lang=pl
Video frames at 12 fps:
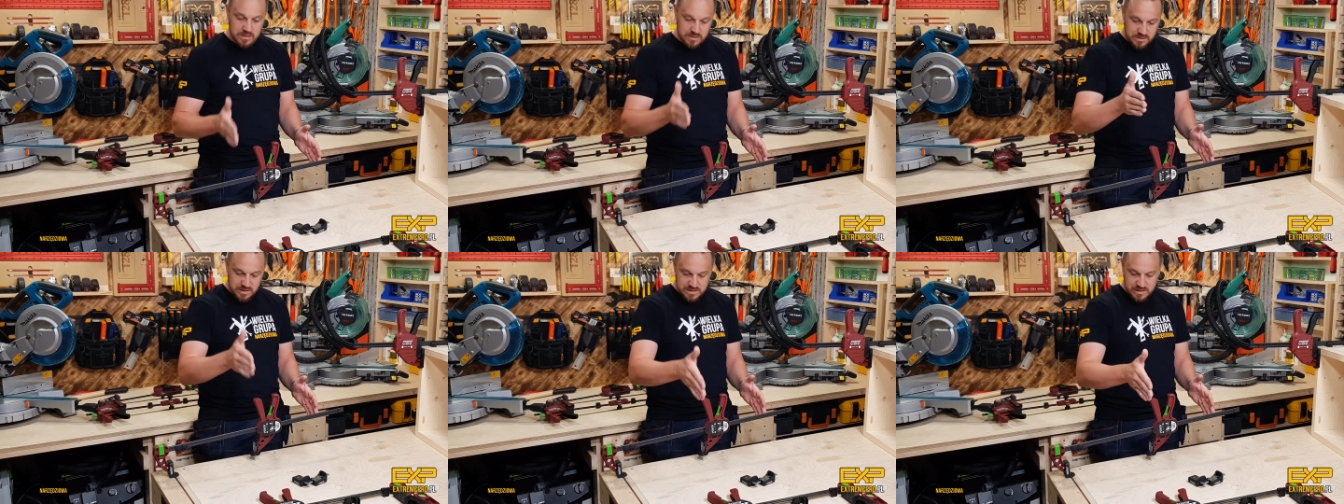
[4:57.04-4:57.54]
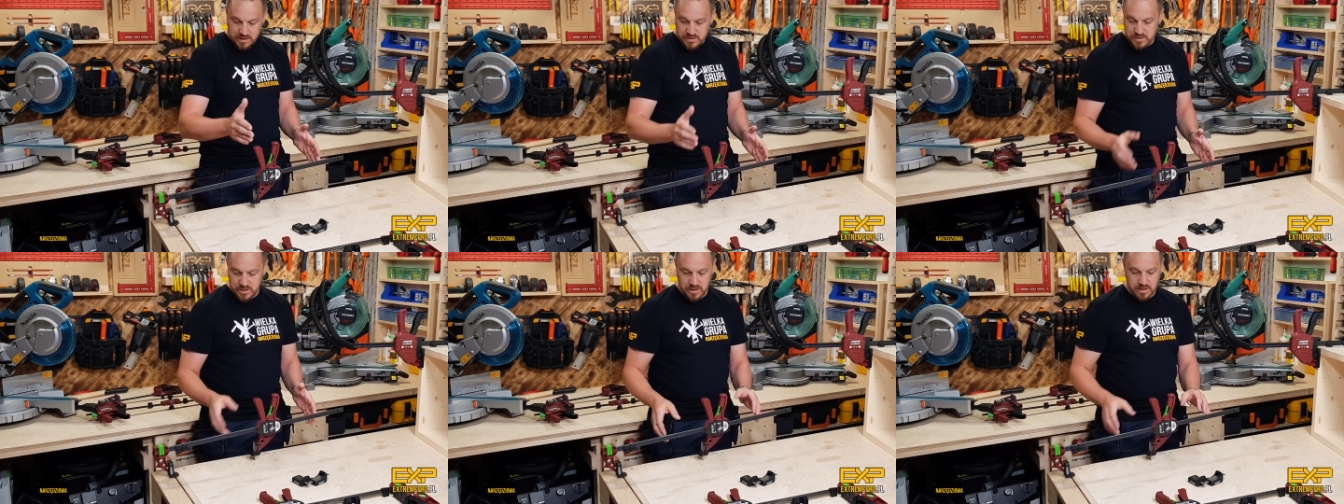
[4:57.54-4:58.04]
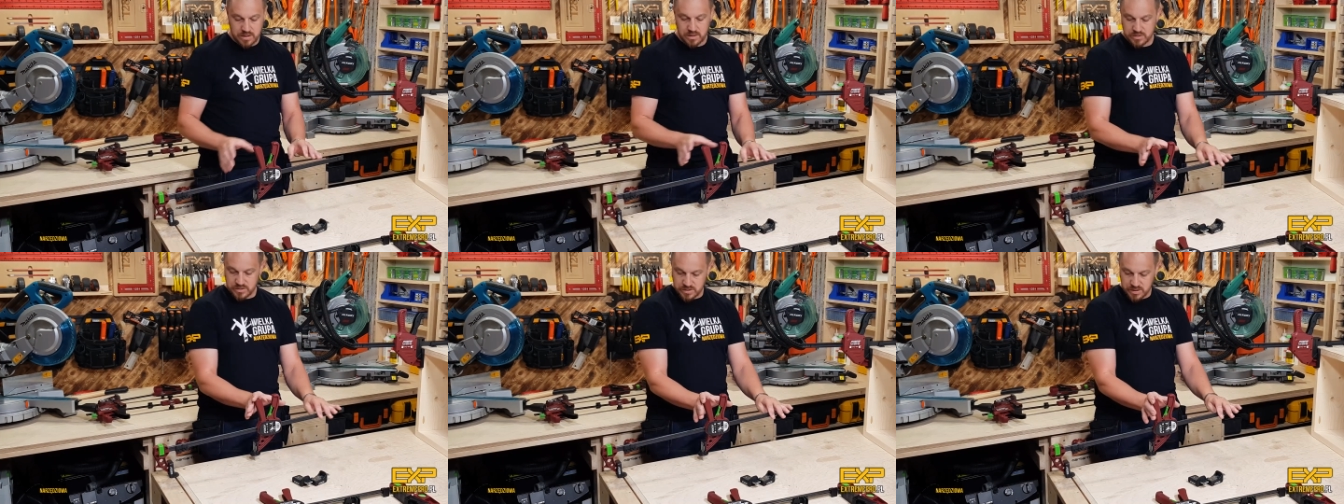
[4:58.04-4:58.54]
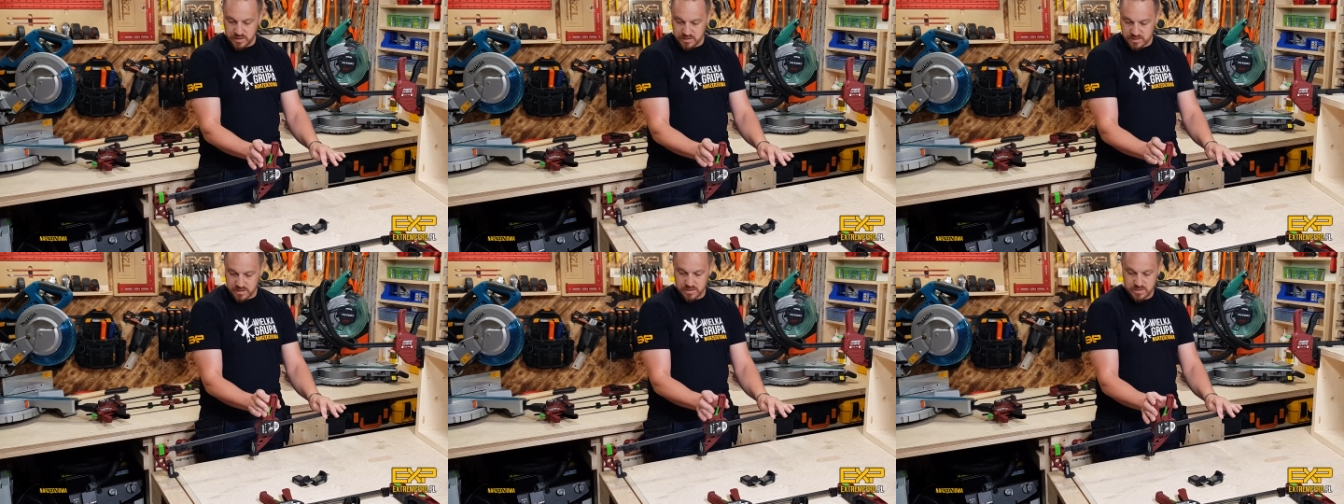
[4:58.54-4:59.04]
dystansik,
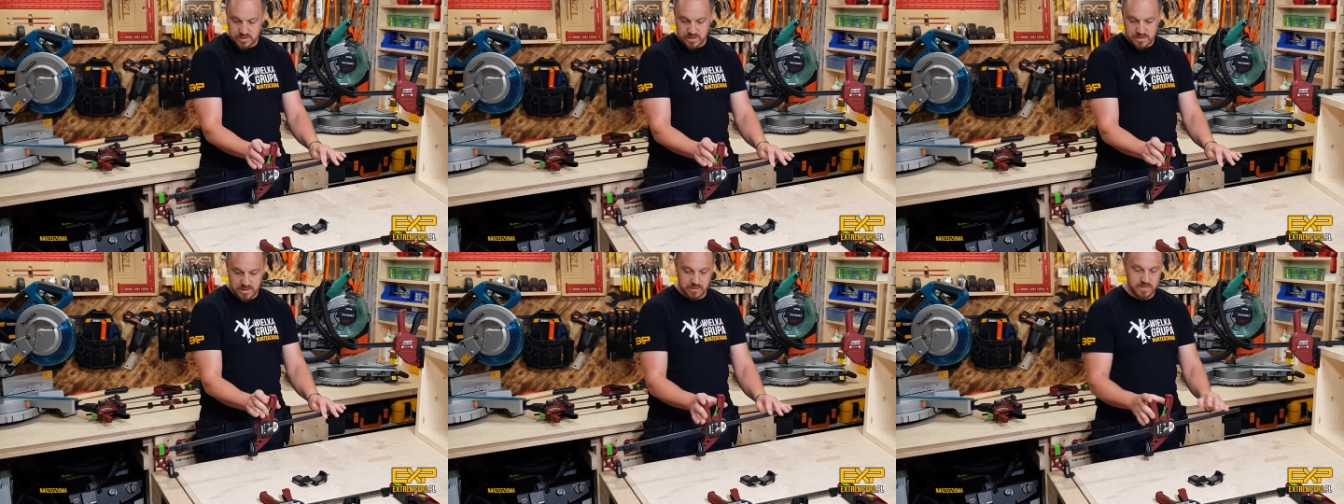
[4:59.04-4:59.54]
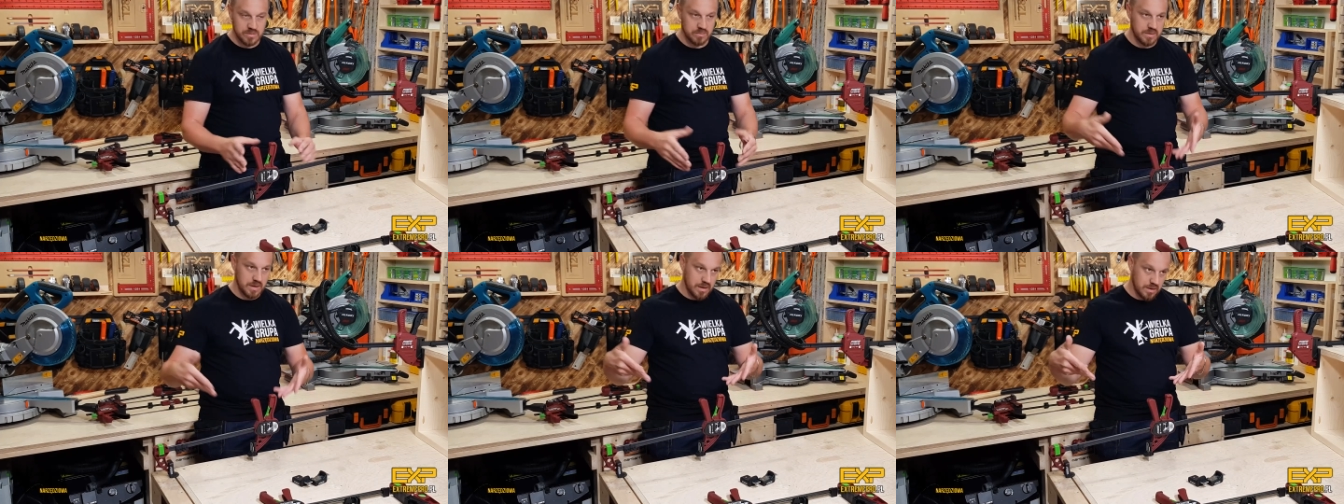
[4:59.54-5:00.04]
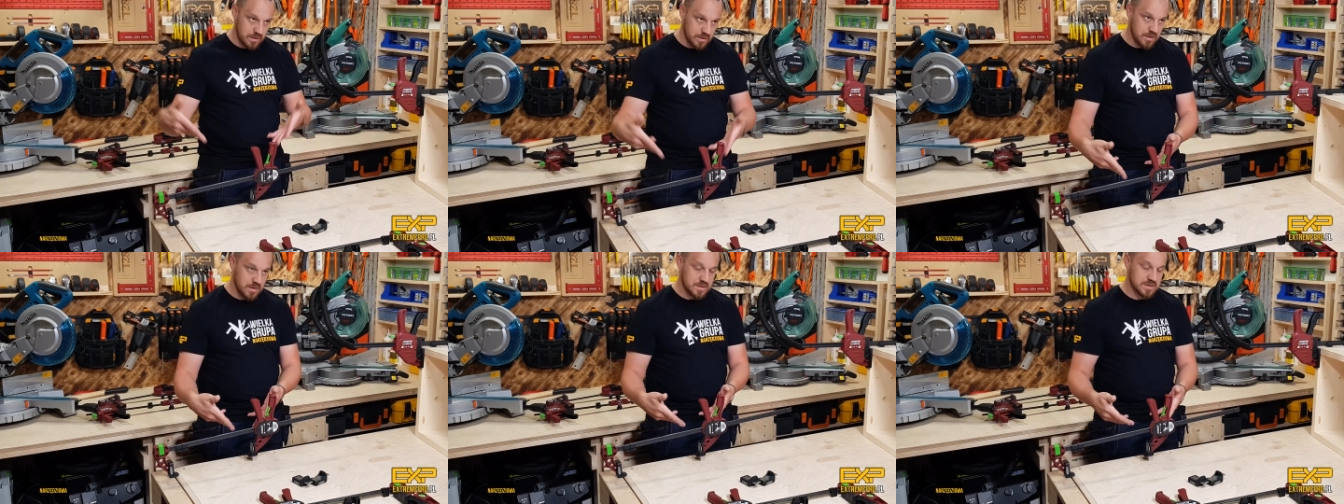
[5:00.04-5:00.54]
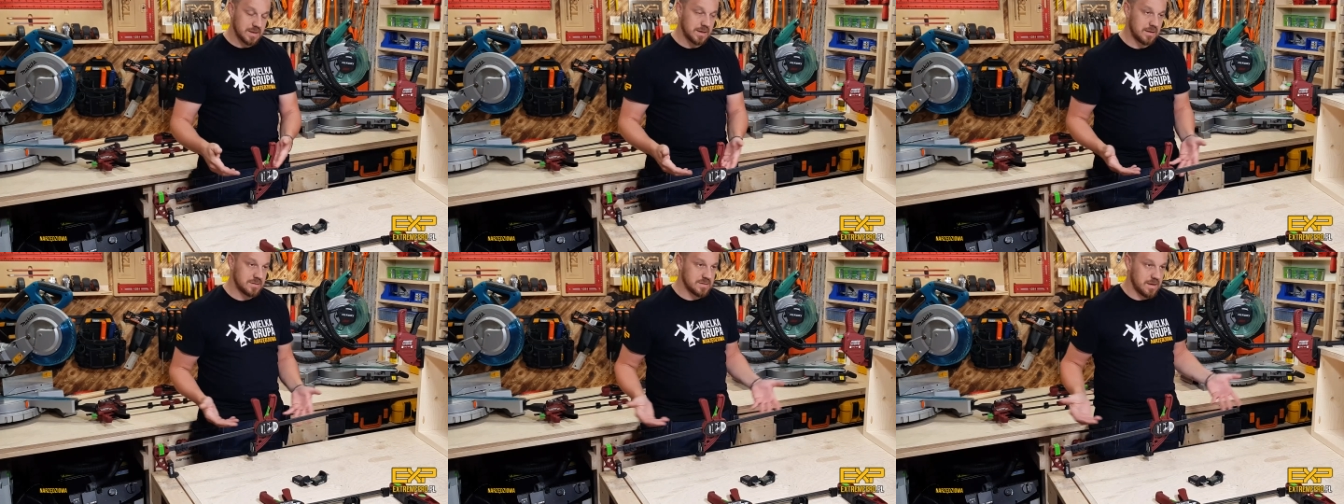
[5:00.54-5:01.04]
ścisk, ściskam sobie,
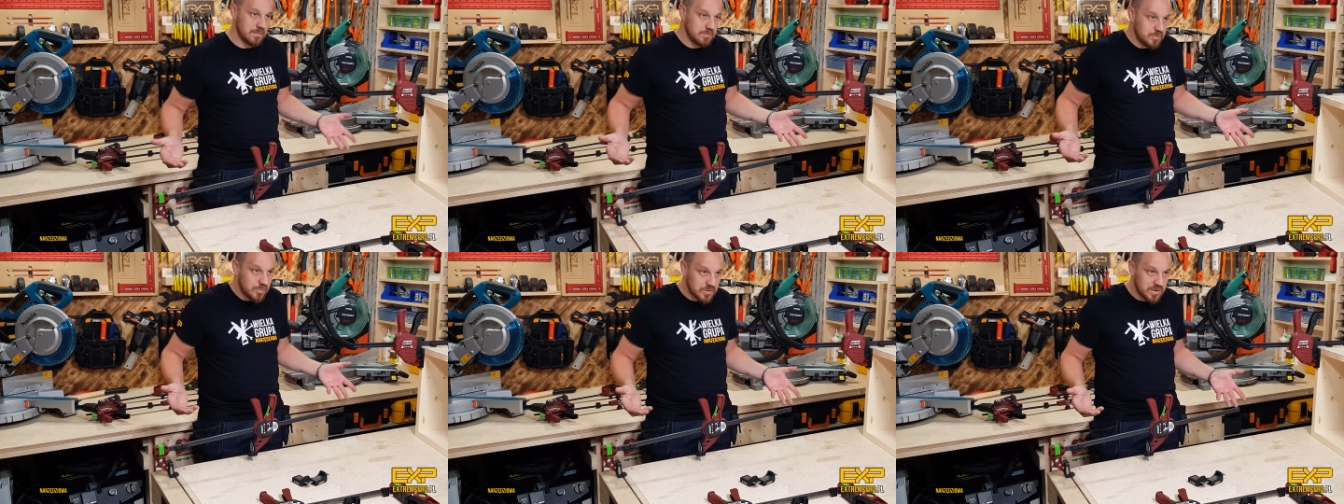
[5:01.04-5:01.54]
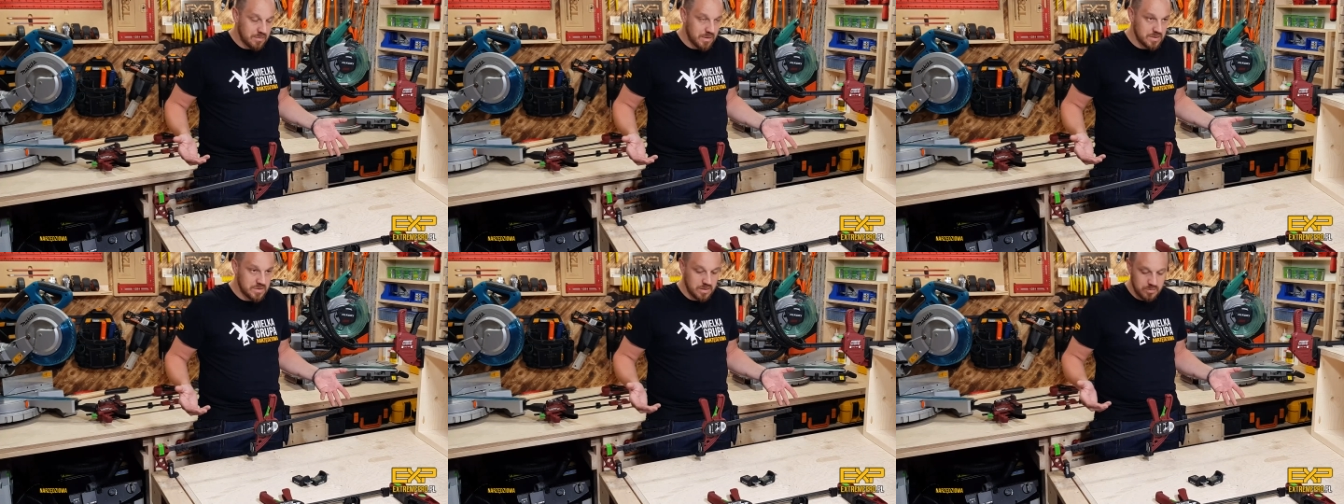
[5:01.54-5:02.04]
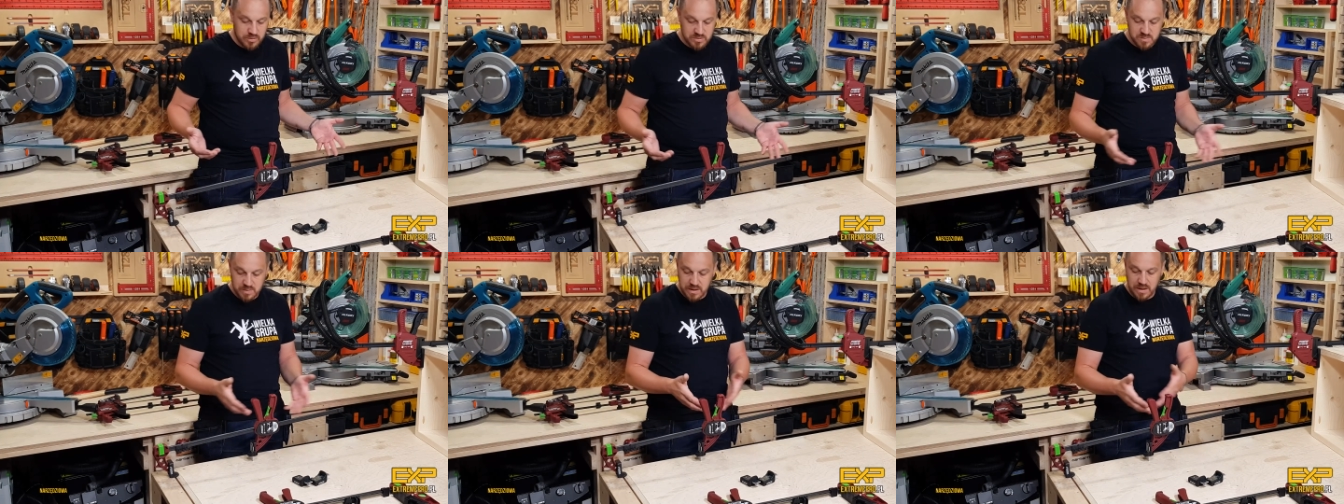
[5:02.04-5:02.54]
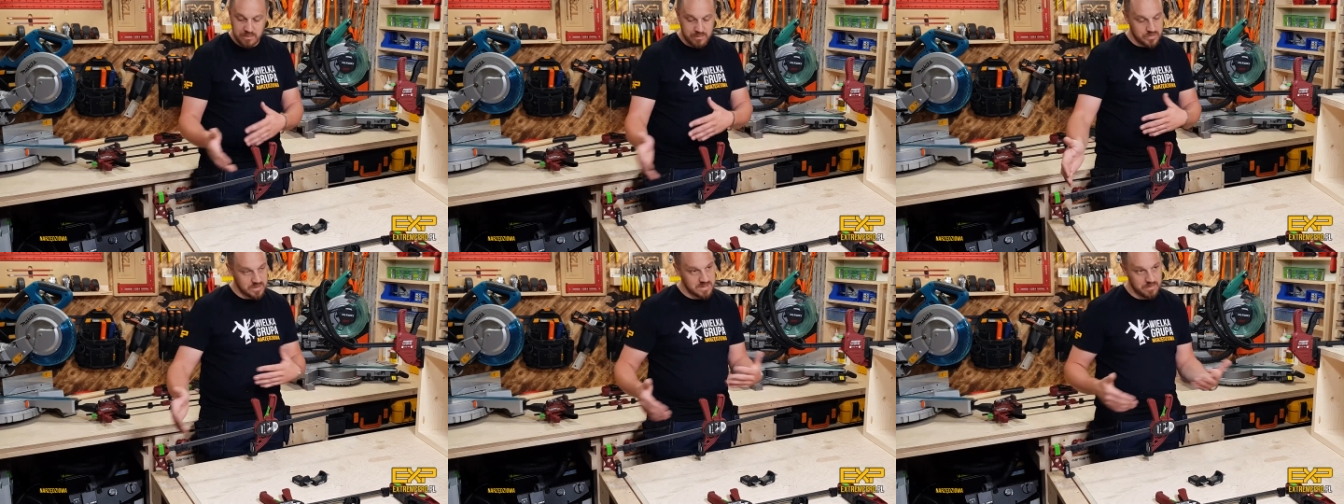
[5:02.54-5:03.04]
skręcam po temacie, albo rozpycham,
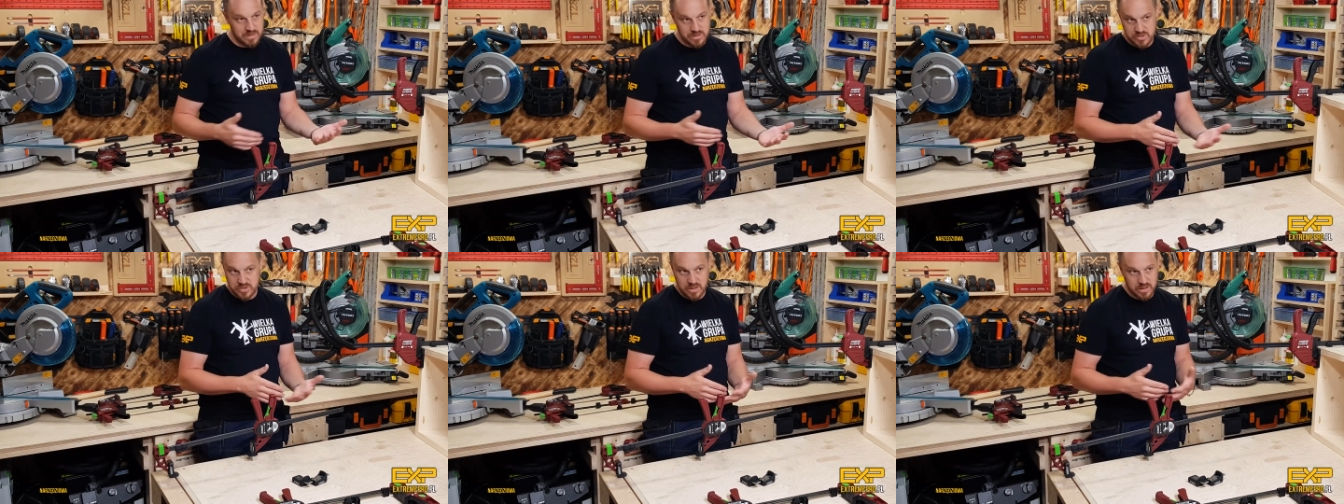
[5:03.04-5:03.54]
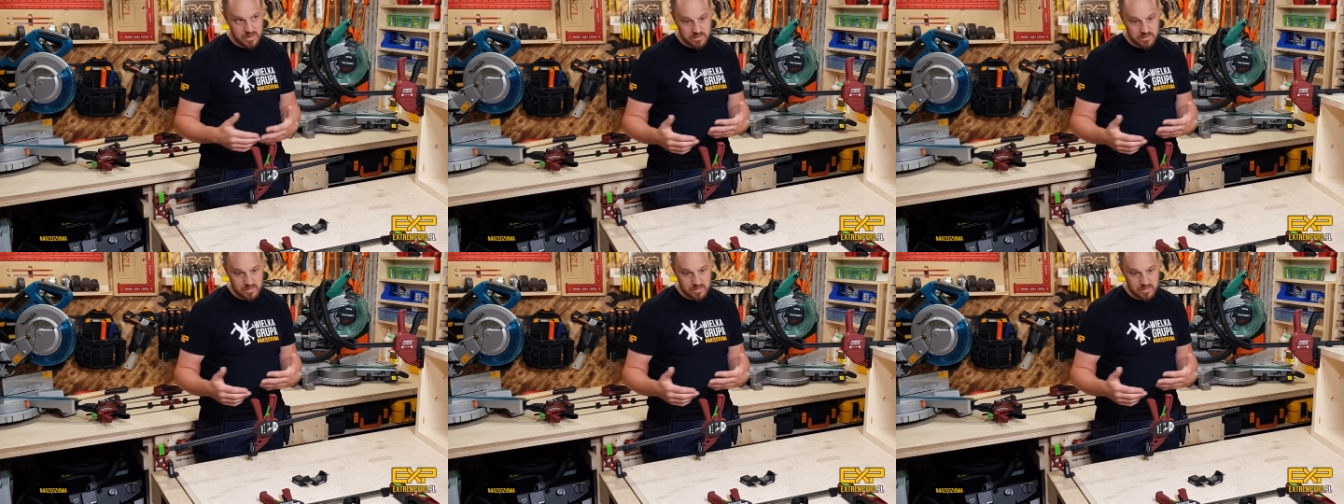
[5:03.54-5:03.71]
może zamienić szczęki,